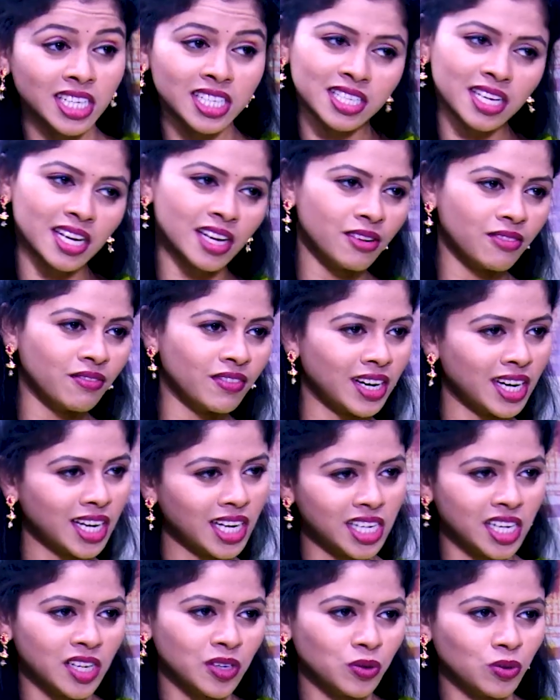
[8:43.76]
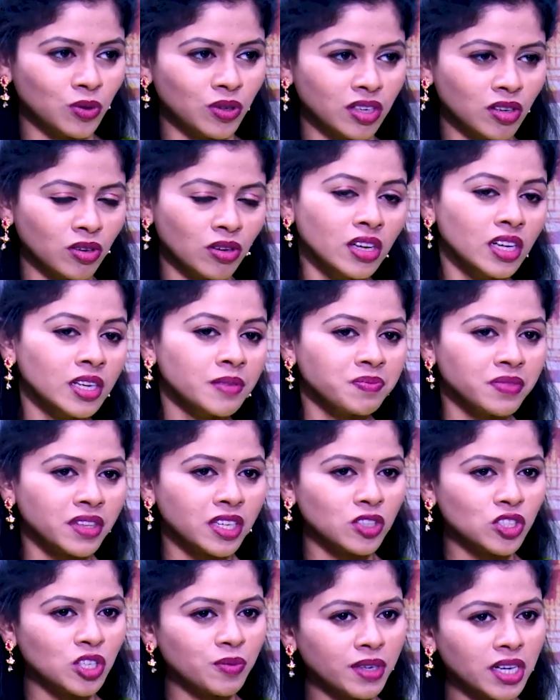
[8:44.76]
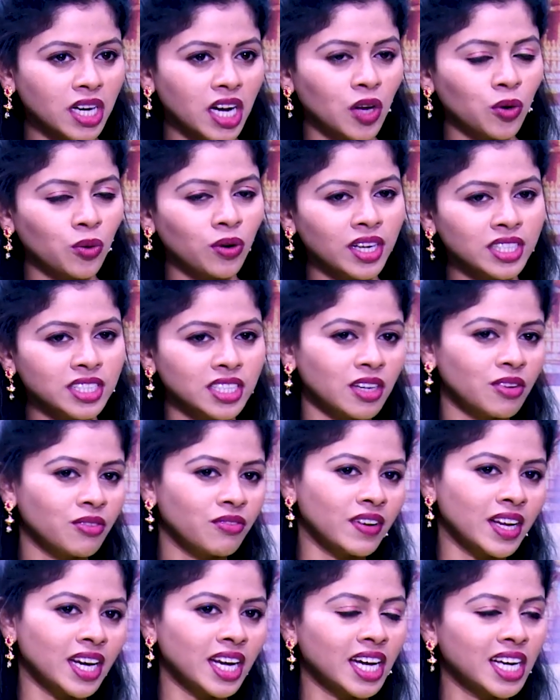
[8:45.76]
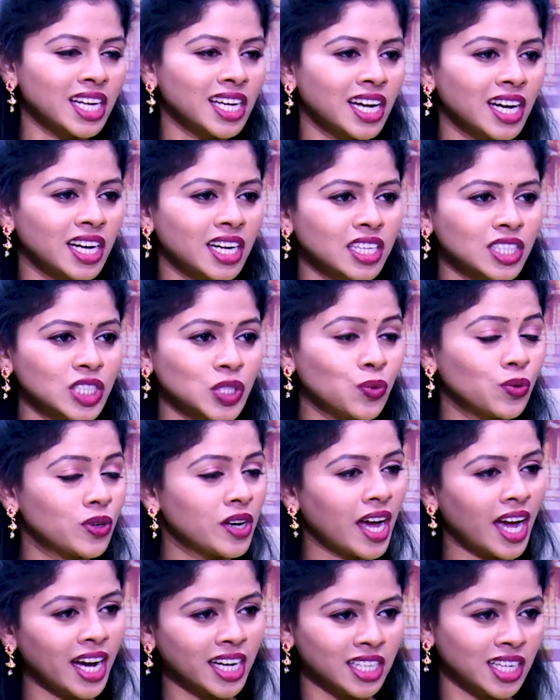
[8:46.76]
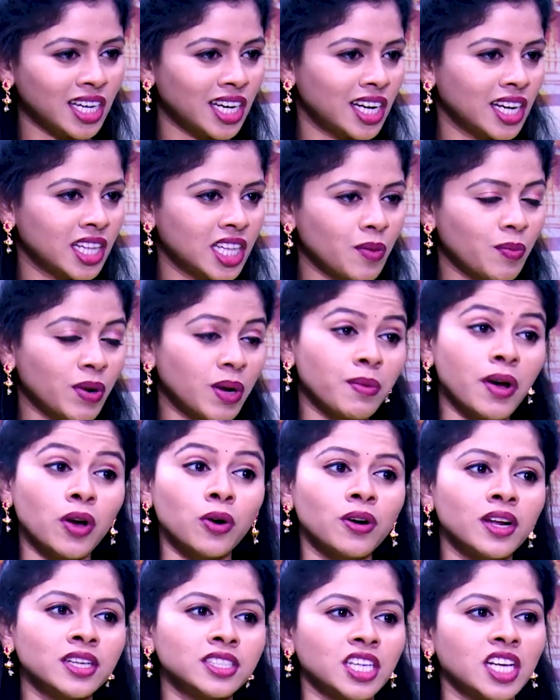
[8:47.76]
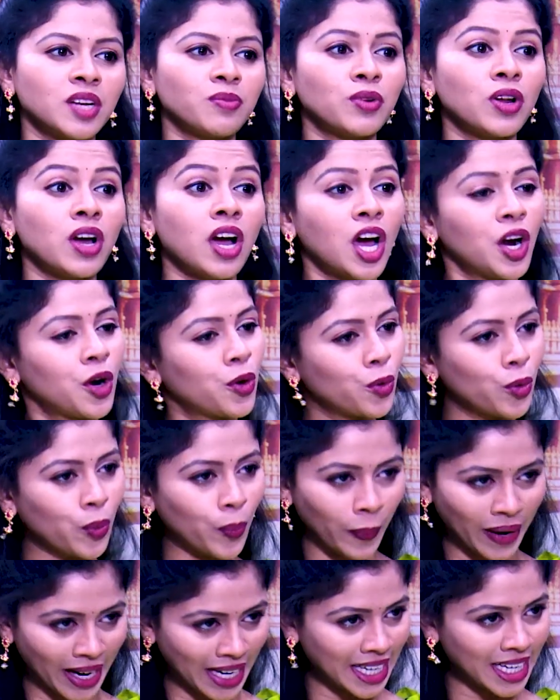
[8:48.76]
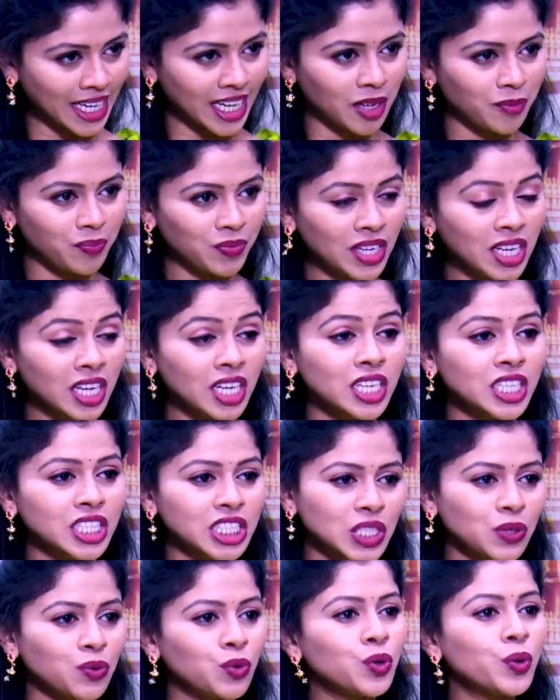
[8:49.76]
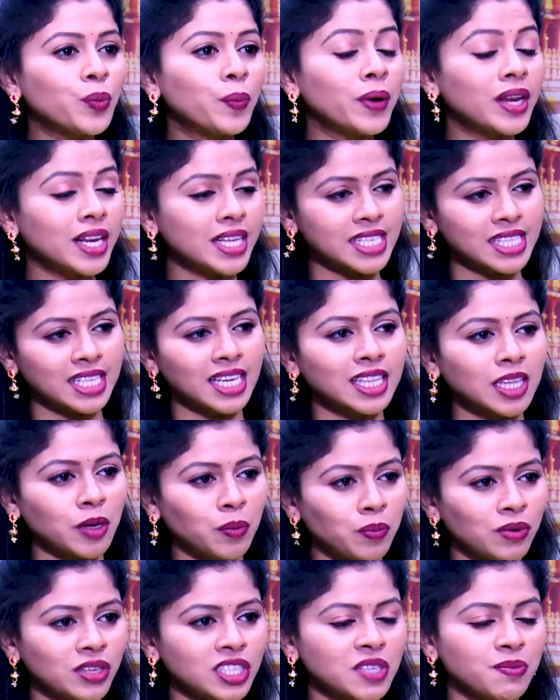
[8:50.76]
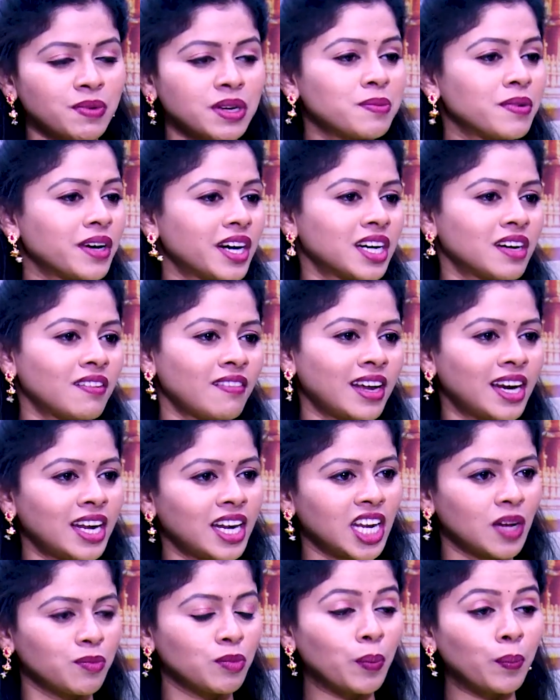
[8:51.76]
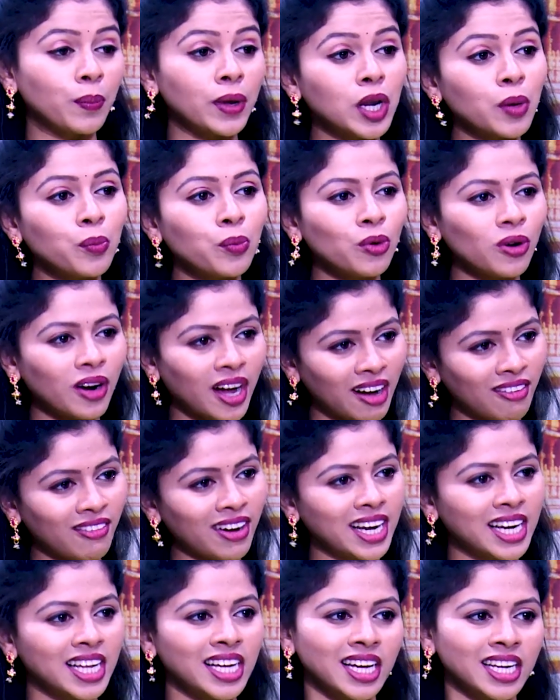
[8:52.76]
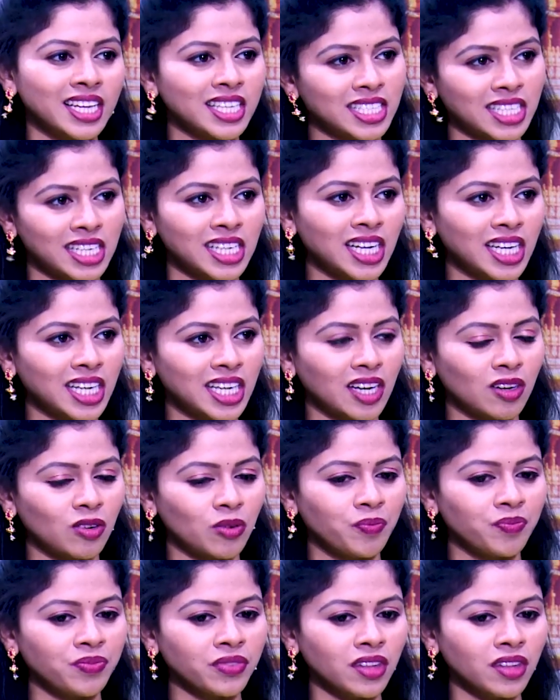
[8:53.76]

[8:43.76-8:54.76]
శ్రీశైలం వెళ్ళాలి అనుకుంటారు సో మనం అరుణాచలం వెళ్ళాలి అంటే శివుని ఆజ్ఞ లేనిదే మనం అరుణాచలంలో అడుగు పెట్టలేం శివుడు పిలిస్తే తప్పించి మనం అక్కడికి వెళ్ళలేము పిలుపు రావాలి అనేసి అంటారు